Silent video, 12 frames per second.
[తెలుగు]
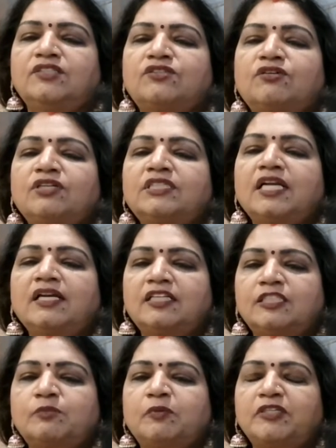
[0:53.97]
సోషల్
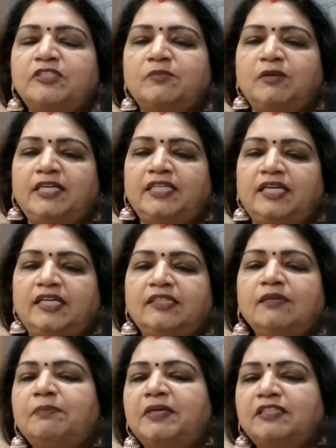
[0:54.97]
రెస్పాన్సిబిలిటీ
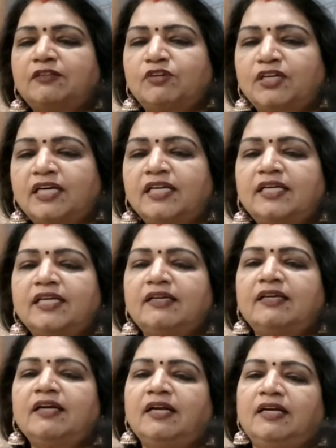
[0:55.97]
అనేది ప్రతి ఒక్కరికి
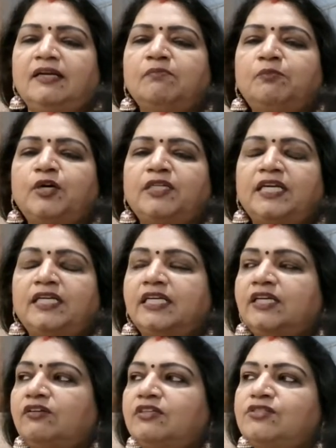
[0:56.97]
ఇంపార్టెంట్
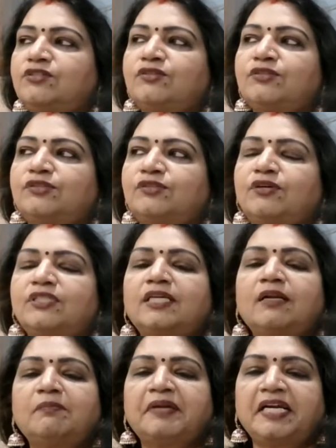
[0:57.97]
ఈరోజు
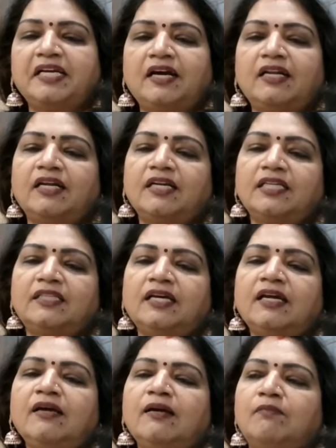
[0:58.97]
సోషల్ మీడియా
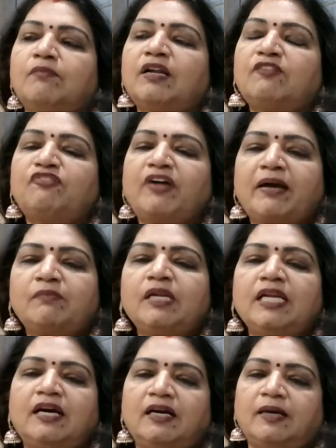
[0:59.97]
అనేది మన
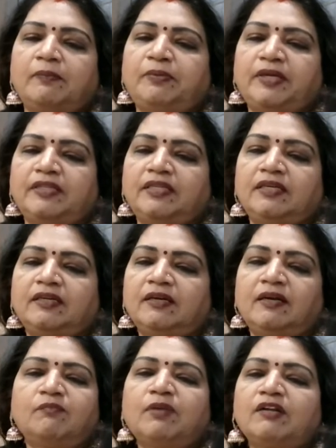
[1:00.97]
ఫ్యామిలీ లాగా అయిపోయింది
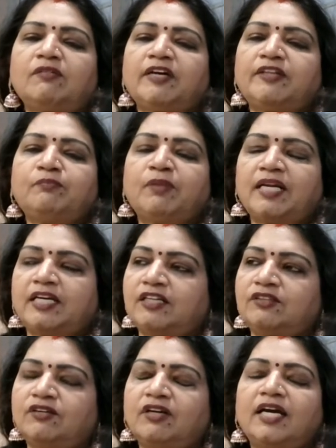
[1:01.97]
మనం
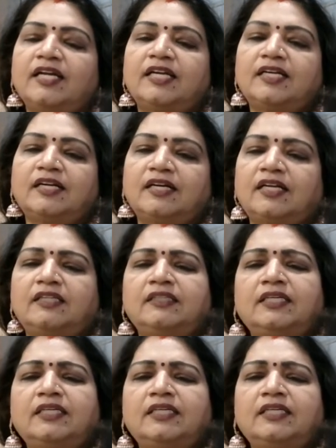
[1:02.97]
మనకెందుకులే అనేటట్లేదు